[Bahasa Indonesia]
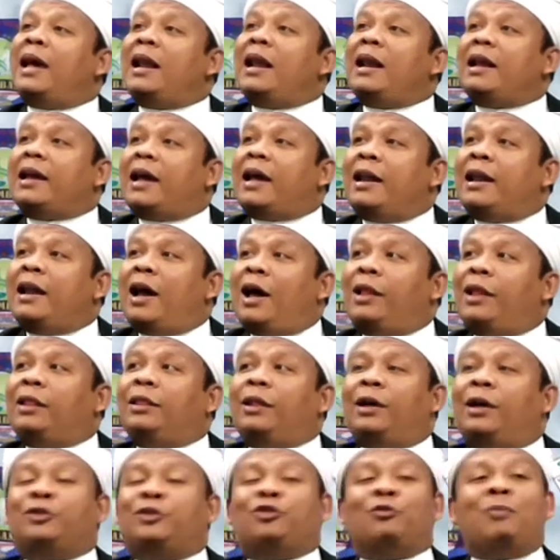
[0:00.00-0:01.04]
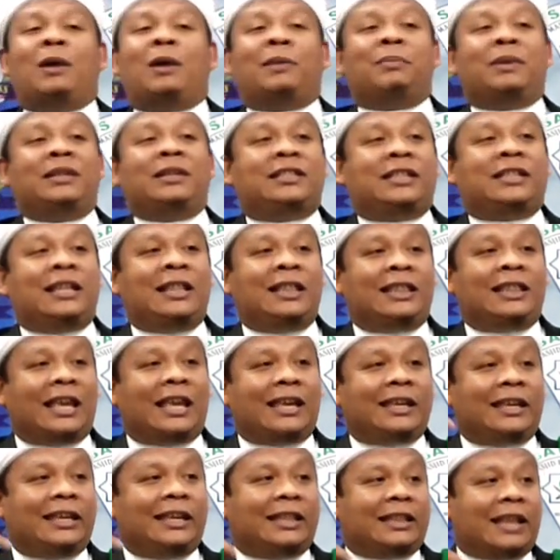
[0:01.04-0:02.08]
biarkan Allah cuman
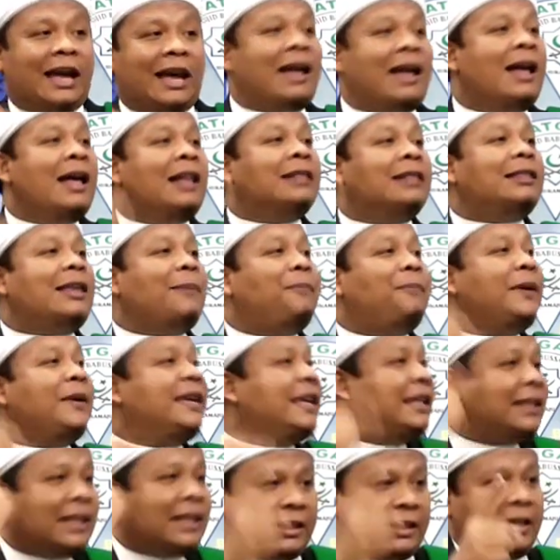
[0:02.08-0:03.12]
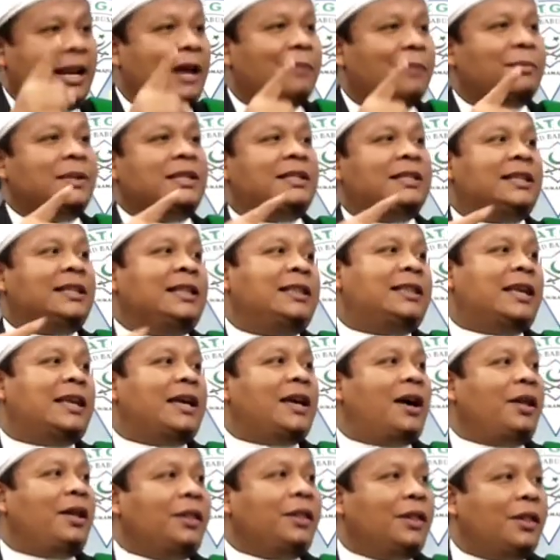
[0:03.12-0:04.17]
mencintai kita, tapi kita tidak
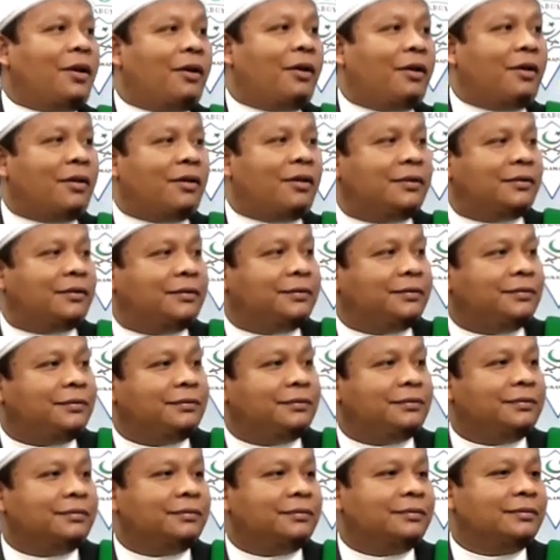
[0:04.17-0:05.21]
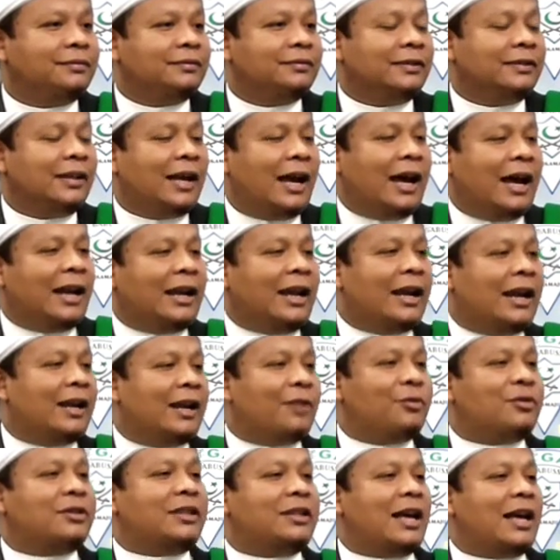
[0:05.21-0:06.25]
mencintai Allah.
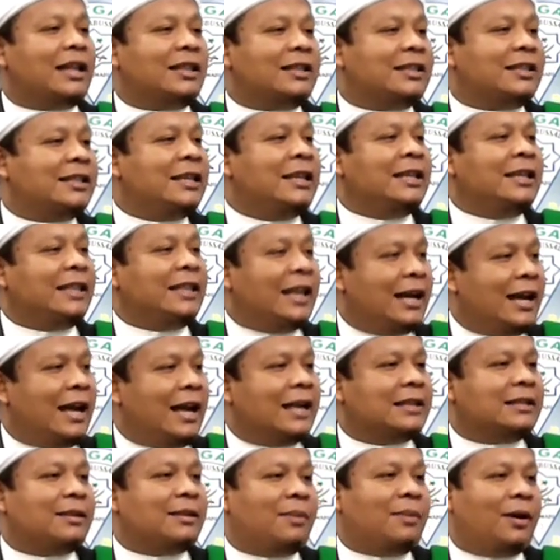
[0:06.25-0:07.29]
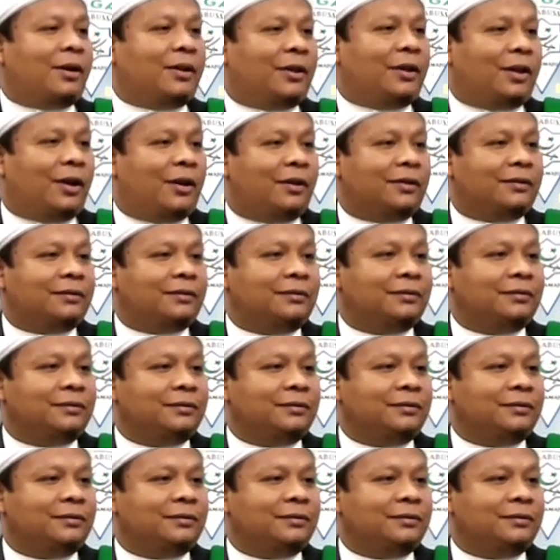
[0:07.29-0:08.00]
Anak-anak ustadz cinta nggak sama Allah?